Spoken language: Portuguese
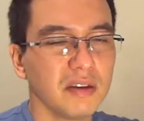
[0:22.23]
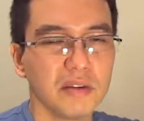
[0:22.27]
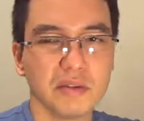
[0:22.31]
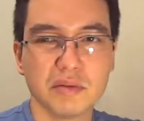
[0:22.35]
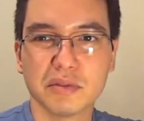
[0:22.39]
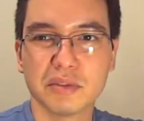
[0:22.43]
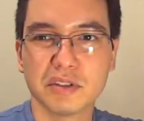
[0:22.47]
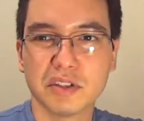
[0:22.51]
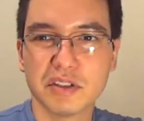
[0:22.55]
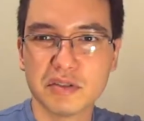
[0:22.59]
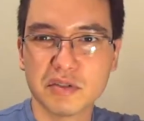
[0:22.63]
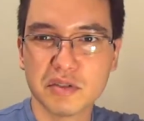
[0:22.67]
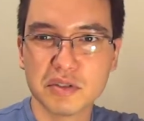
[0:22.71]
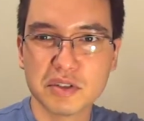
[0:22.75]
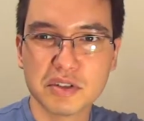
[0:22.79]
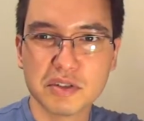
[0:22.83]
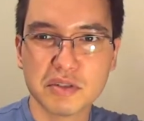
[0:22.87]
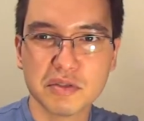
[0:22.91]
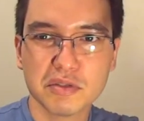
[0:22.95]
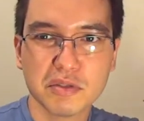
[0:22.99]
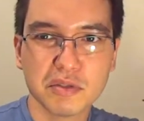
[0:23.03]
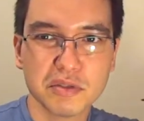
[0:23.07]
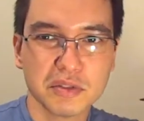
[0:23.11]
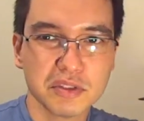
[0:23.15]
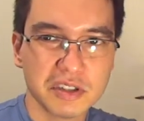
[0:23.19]
Um sensor de
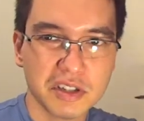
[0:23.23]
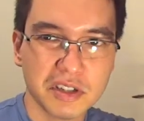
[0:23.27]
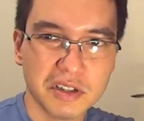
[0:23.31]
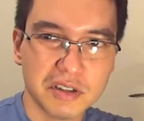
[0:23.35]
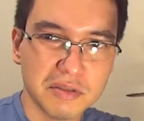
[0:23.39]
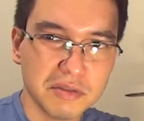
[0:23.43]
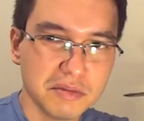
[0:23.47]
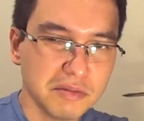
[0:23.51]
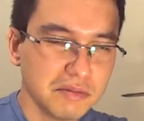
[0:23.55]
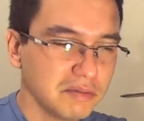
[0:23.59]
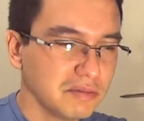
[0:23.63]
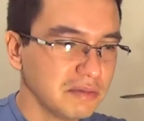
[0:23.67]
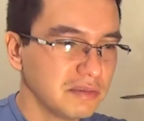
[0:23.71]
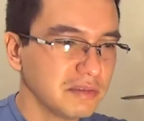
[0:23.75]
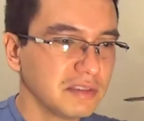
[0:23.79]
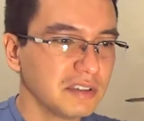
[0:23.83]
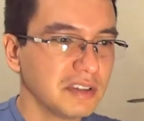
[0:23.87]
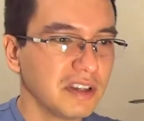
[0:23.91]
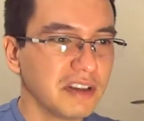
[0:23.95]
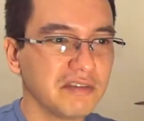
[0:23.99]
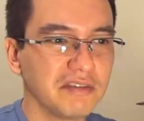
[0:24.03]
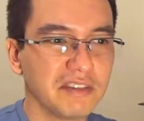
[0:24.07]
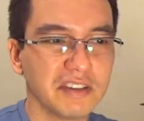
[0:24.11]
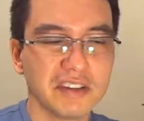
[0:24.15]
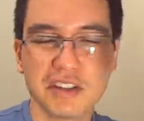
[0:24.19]
indução,
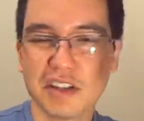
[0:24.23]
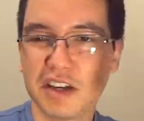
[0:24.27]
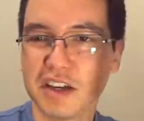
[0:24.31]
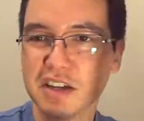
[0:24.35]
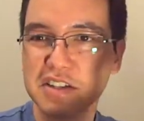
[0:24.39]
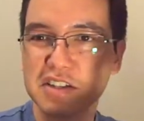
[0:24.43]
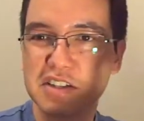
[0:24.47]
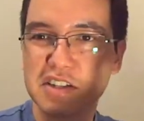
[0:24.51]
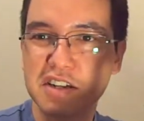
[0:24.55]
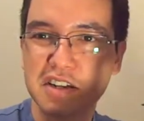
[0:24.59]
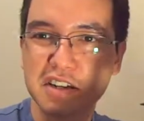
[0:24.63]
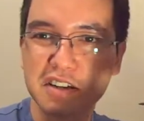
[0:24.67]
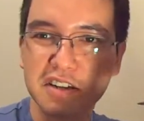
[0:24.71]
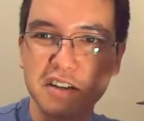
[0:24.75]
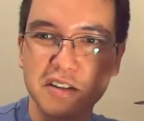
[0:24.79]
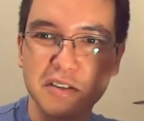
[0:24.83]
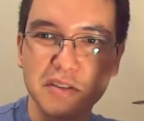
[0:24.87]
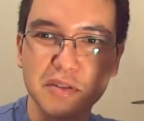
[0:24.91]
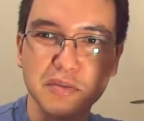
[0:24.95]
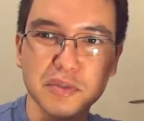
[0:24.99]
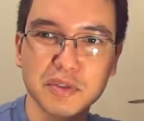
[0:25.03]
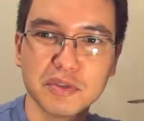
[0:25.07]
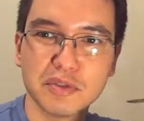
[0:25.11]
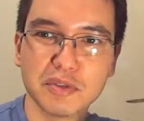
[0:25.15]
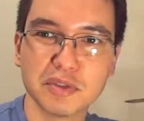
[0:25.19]
na verdade, é
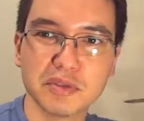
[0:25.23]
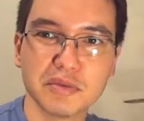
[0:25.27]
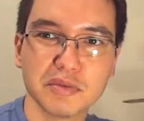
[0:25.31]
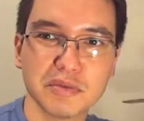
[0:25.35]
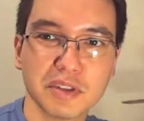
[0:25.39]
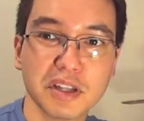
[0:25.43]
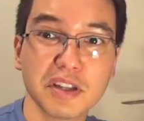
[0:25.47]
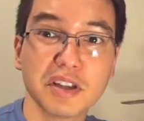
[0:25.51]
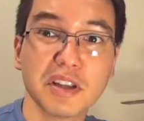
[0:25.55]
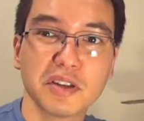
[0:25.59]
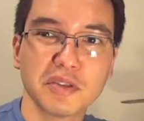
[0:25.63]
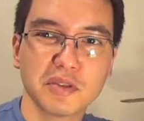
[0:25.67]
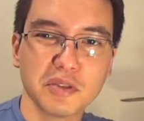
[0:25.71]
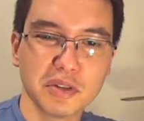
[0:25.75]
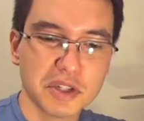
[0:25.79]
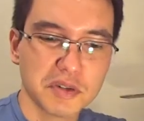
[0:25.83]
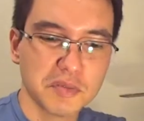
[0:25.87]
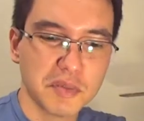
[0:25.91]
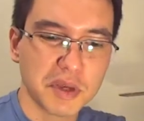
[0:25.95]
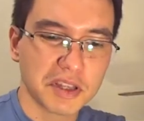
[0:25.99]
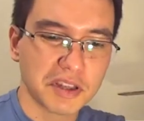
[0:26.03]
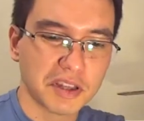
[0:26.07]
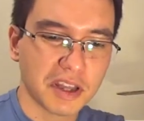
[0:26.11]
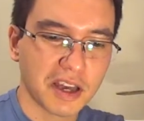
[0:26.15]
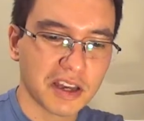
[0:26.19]
como se fosse um detector de
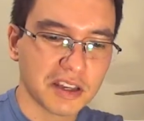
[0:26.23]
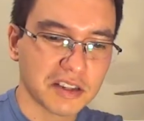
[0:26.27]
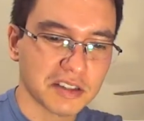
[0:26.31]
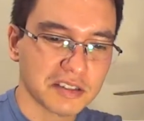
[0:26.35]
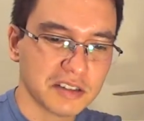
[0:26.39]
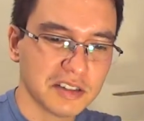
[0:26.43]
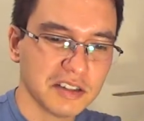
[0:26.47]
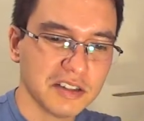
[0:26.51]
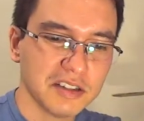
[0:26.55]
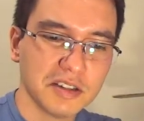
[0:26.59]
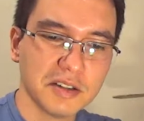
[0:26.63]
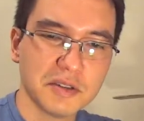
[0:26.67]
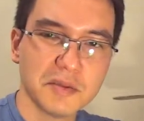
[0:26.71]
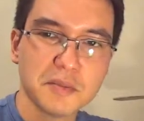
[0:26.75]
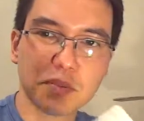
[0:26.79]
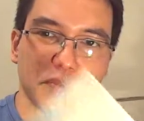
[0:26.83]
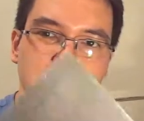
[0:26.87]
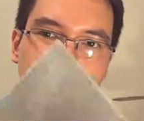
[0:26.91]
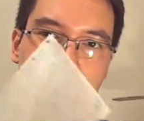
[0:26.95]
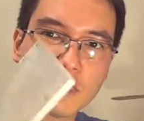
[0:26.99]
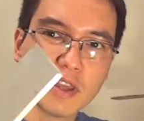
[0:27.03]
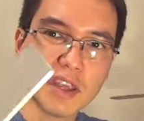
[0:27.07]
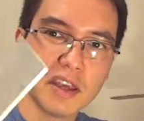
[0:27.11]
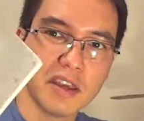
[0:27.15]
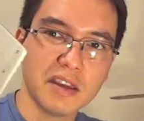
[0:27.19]
metais, né?
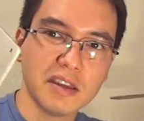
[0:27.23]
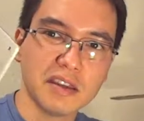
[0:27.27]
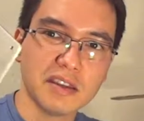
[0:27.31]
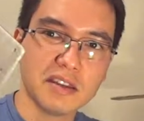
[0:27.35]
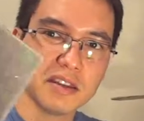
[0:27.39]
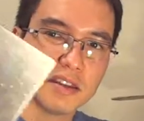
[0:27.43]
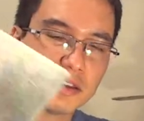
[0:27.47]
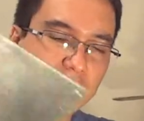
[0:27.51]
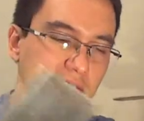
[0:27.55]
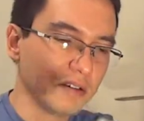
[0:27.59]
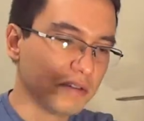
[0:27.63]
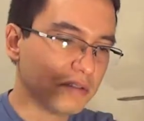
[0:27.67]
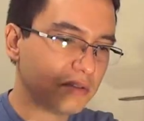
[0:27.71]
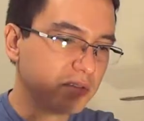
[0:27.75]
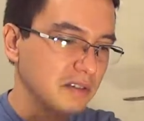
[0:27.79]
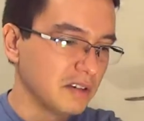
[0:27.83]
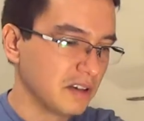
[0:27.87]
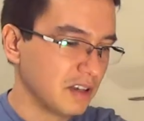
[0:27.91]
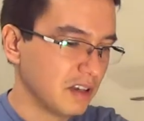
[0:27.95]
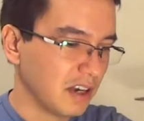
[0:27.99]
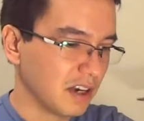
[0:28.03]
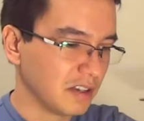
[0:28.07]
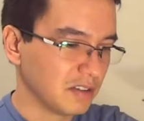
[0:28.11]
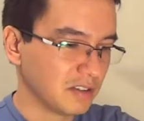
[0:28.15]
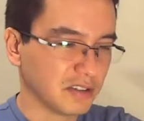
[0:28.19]
Então,
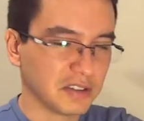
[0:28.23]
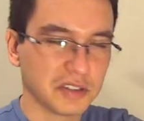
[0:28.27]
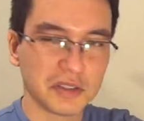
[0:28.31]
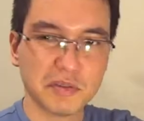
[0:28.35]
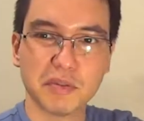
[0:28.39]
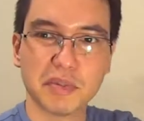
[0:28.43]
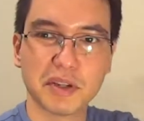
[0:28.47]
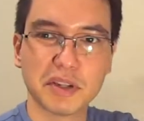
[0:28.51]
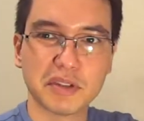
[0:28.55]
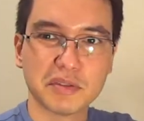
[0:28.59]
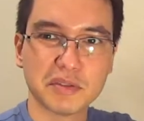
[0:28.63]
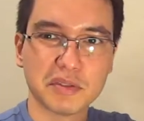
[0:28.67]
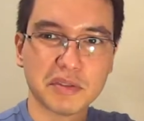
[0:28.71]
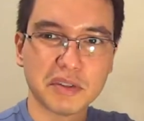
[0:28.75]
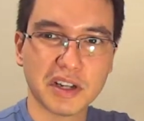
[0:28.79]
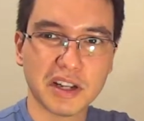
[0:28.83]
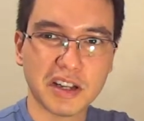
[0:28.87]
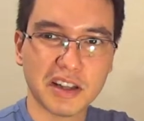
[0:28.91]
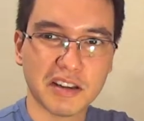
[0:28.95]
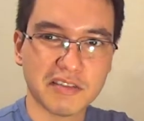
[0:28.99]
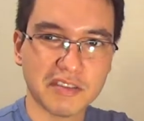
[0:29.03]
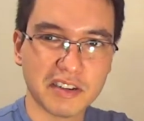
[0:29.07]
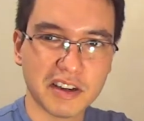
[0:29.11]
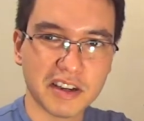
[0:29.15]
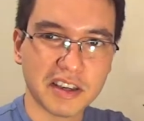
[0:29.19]
a nossa impressora
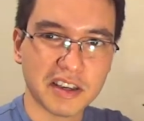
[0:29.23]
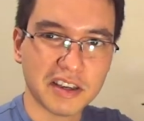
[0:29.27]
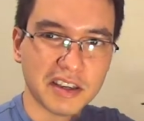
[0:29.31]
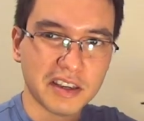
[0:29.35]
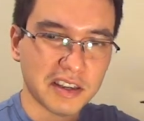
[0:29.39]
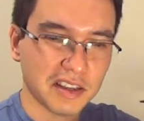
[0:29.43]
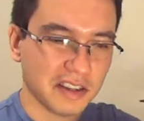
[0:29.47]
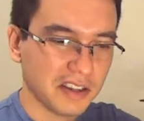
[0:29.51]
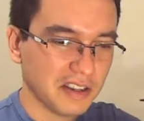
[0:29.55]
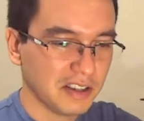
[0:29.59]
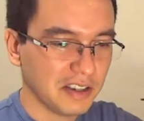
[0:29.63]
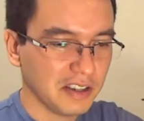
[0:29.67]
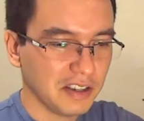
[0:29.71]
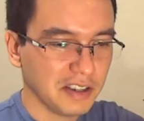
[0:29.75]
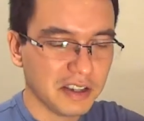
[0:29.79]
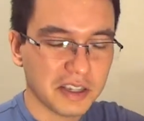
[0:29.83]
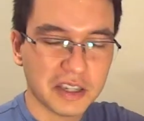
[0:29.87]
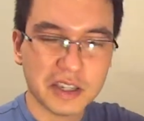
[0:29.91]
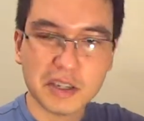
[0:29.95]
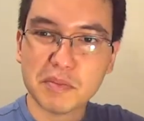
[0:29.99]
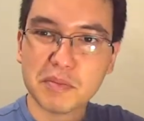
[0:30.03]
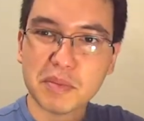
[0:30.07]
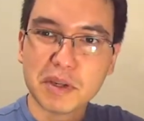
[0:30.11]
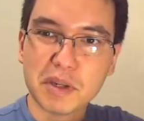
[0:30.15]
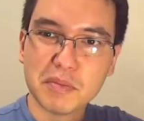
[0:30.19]
ela vai
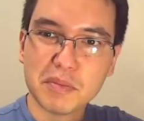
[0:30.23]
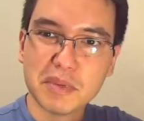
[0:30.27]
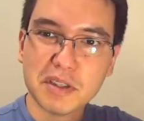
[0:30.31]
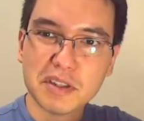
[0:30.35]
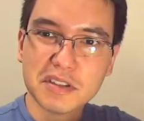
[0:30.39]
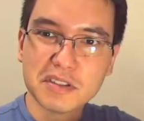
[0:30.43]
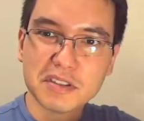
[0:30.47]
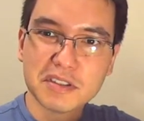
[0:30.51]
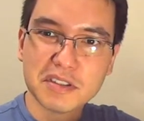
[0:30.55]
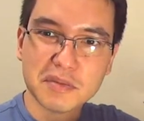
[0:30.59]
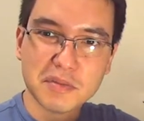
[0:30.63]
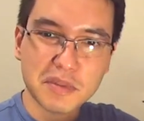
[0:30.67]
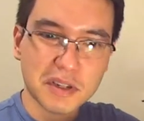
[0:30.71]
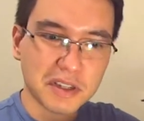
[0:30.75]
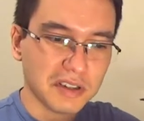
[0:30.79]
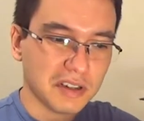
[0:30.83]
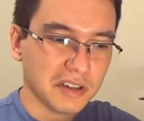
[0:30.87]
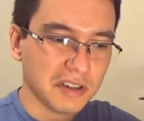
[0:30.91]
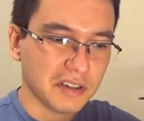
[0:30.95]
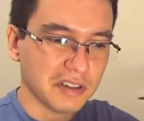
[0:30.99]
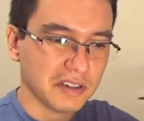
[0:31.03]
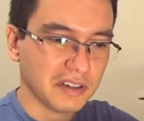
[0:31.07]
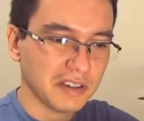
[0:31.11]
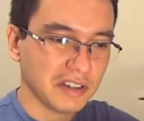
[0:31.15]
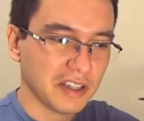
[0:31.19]
imprimir em cima
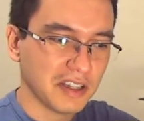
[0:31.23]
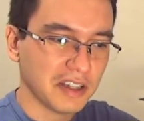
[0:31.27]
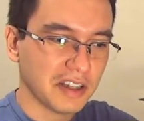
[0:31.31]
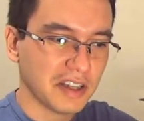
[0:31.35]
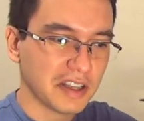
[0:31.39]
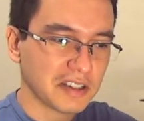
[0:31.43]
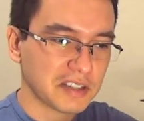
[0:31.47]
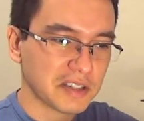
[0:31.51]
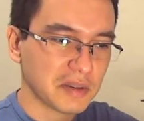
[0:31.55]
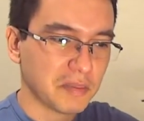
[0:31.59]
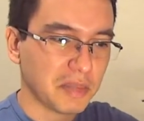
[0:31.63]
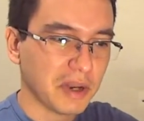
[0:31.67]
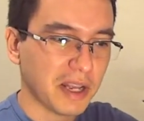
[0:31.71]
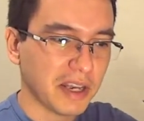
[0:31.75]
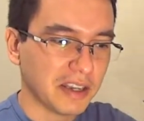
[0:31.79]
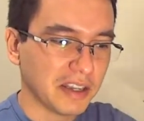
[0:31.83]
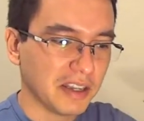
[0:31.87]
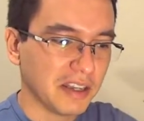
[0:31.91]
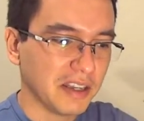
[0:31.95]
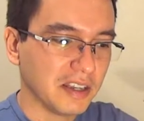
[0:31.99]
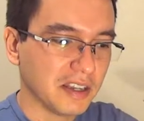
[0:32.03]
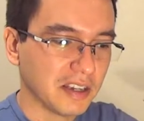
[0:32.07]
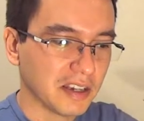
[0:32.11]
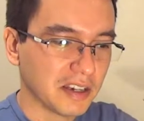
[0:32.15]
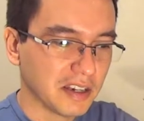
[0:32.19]
dessa
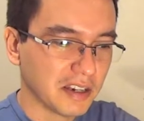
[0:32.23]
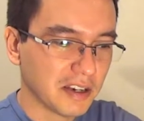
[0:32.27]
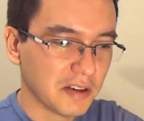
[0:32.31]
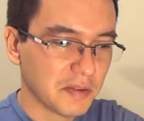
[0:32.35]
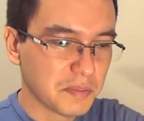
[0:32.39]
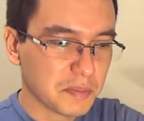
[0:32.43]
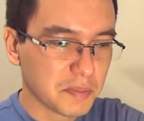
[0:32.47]
plaquinha.